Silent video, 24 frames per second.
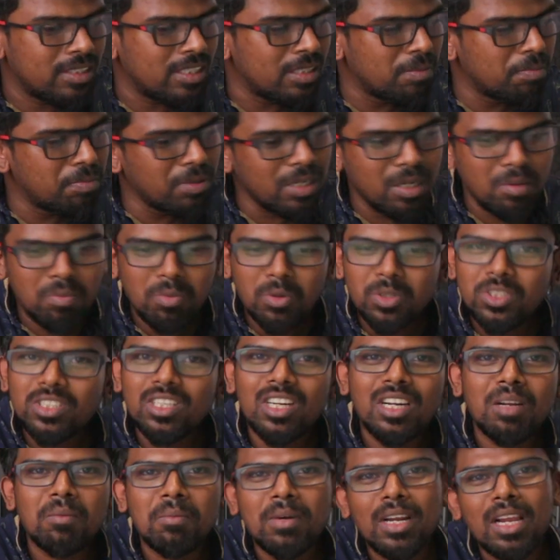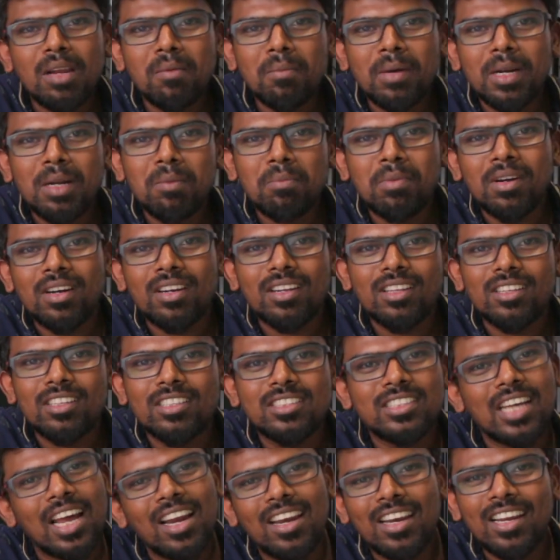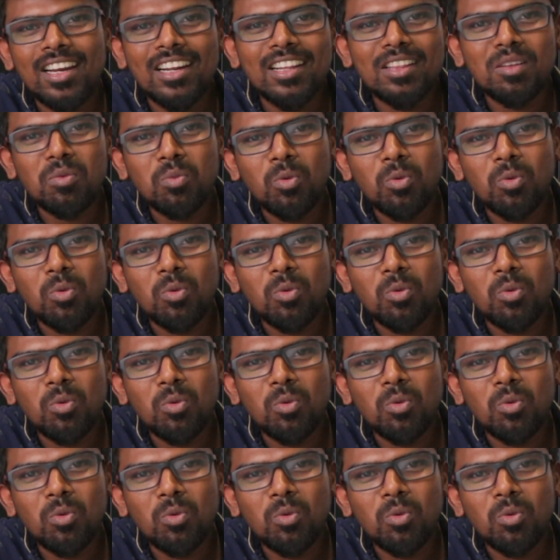இப்படியே போச்சுன்னா நம்ம நிலமை என்ன பண்ணுறது சேனலை இழுத்து